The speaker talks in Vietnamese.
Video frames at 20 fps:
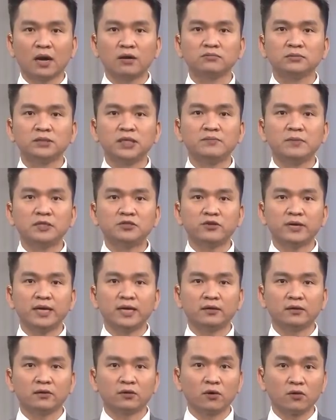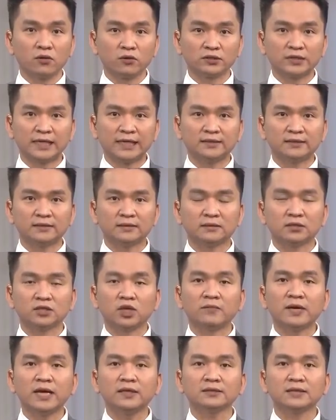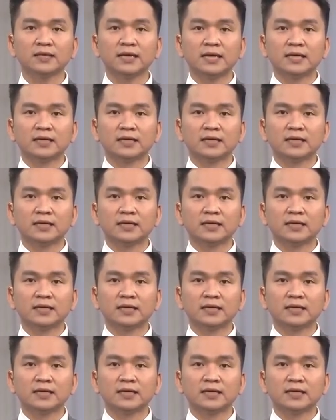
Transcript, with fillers: ông Dmitry Rogozin cho biết